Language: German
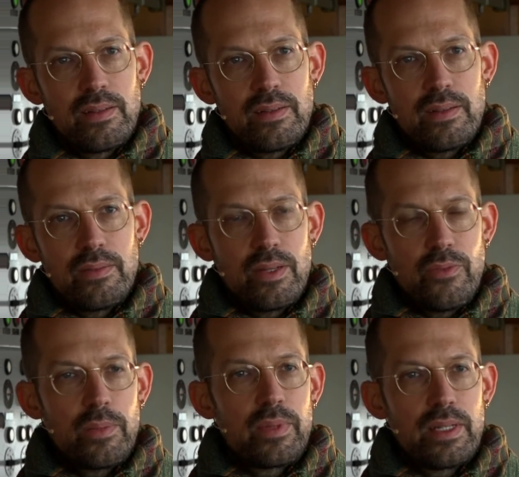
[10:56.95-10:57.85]
äh, hier
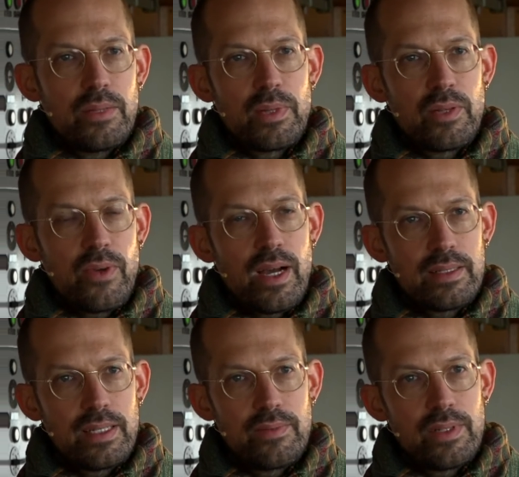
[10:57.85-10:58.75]
fährt man nicht mit
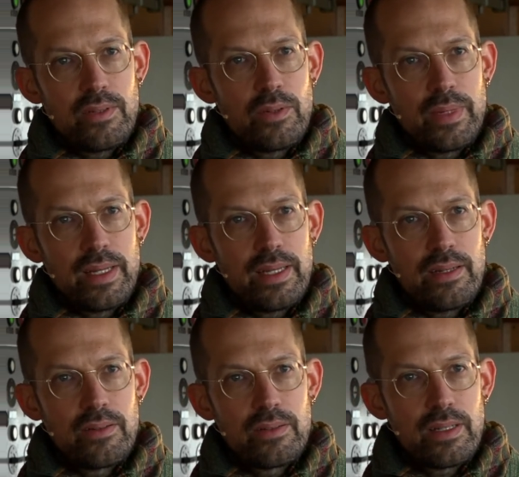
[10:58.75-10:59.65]
Fracht irgendwie umher
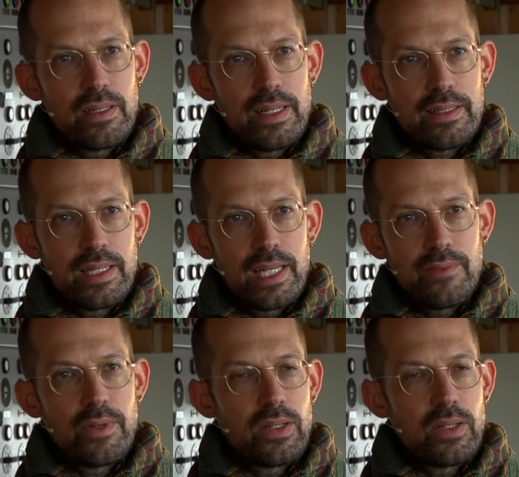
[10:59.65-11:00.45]
und äh, legt dann irgendwo an